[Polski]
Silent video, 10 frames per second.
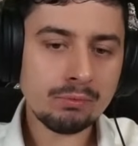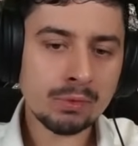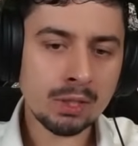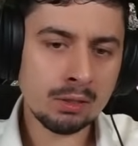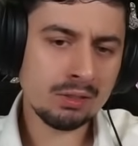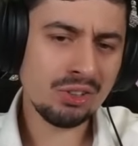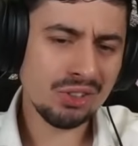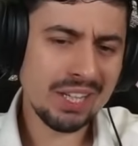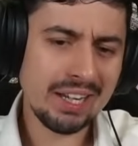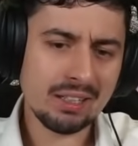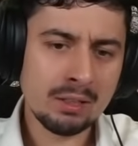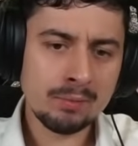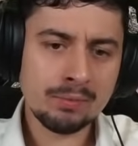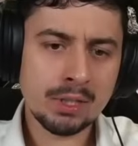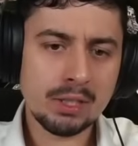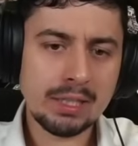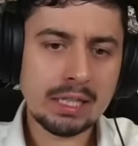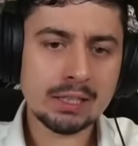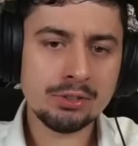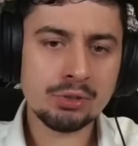E, no okej, okay. E,
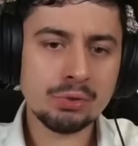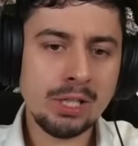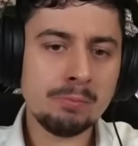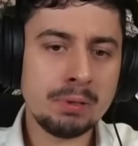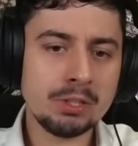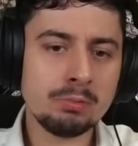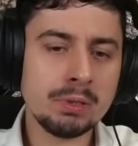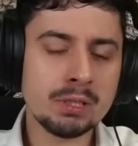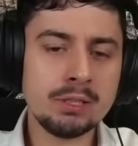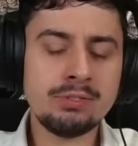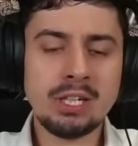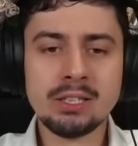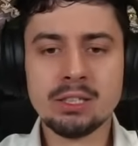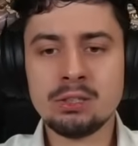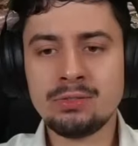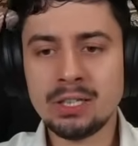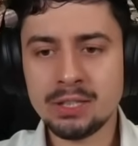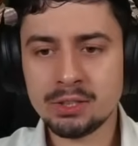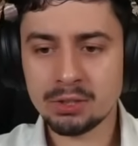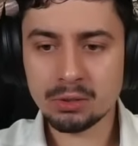jakieś tutaj perspektywy
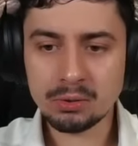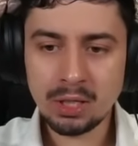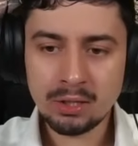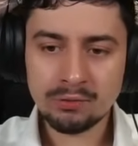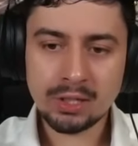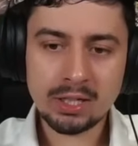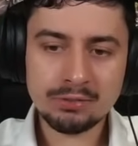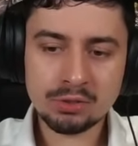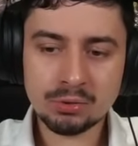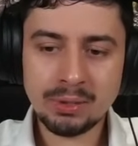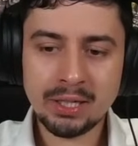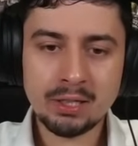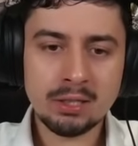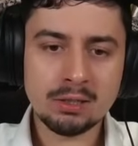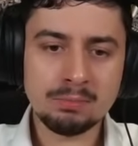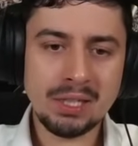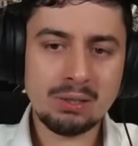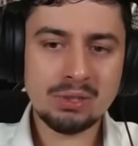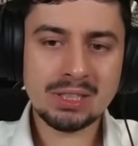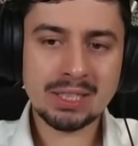atakowania są, no ale w sumie
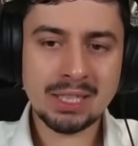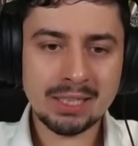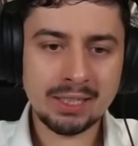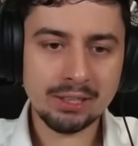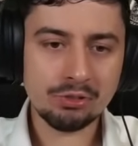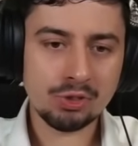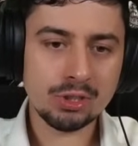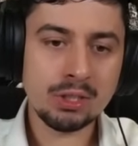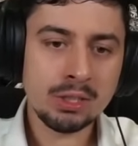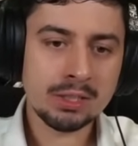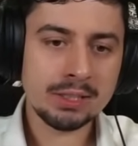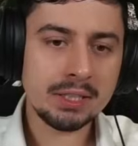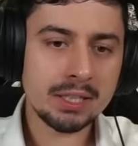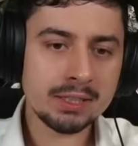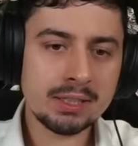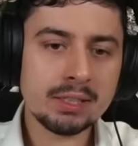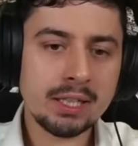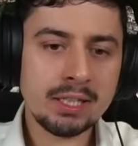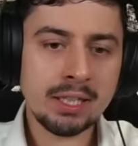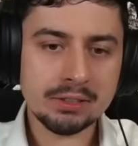biały zagra G3, zaraz
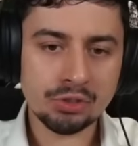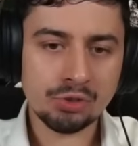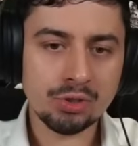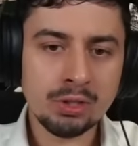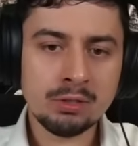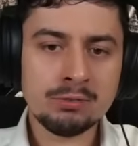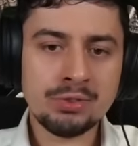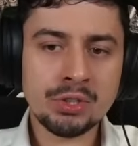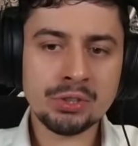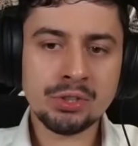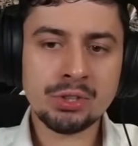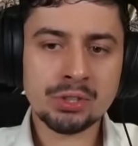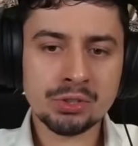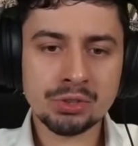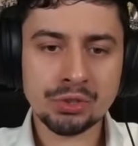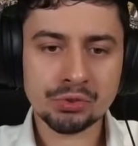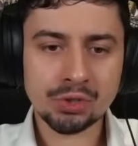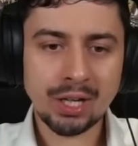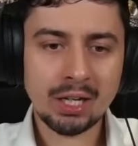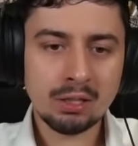zagra H3, wygoni tego
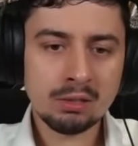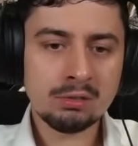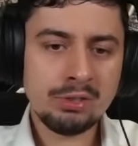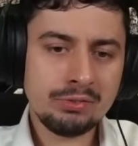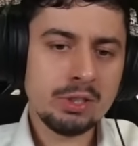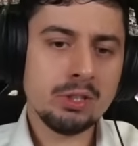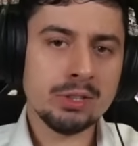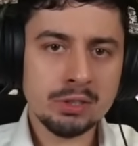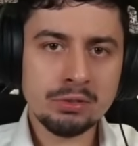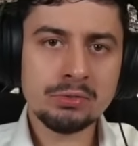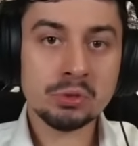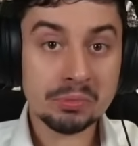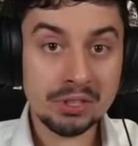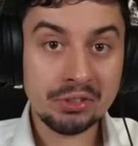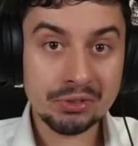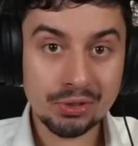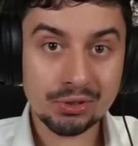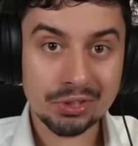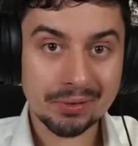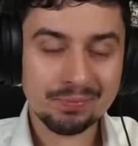skoczka, no i wygląda to w sumie
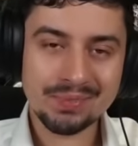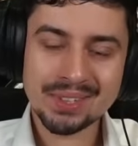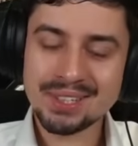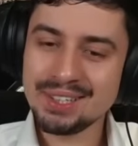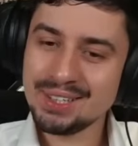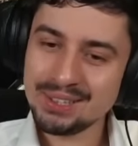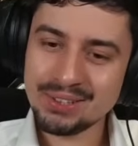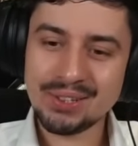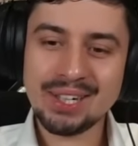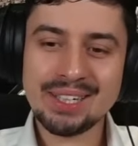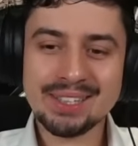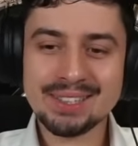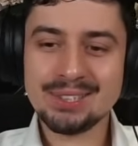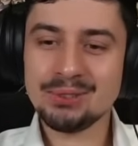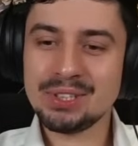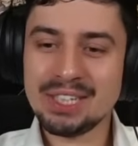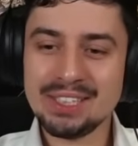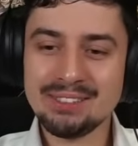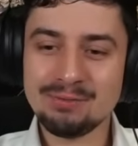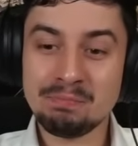idiotycznie no ale jest
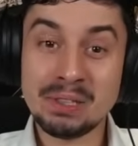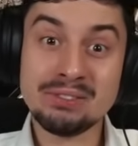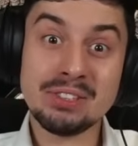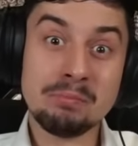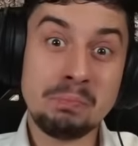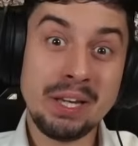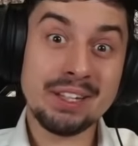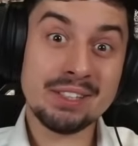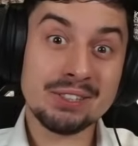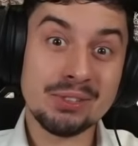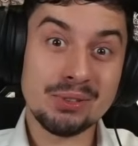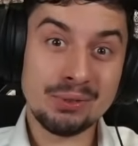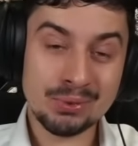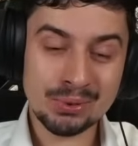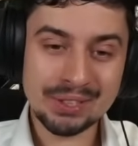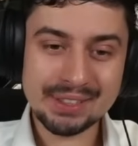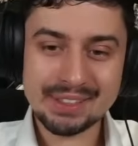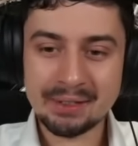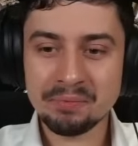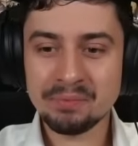tutaj pewne piękno ukryte.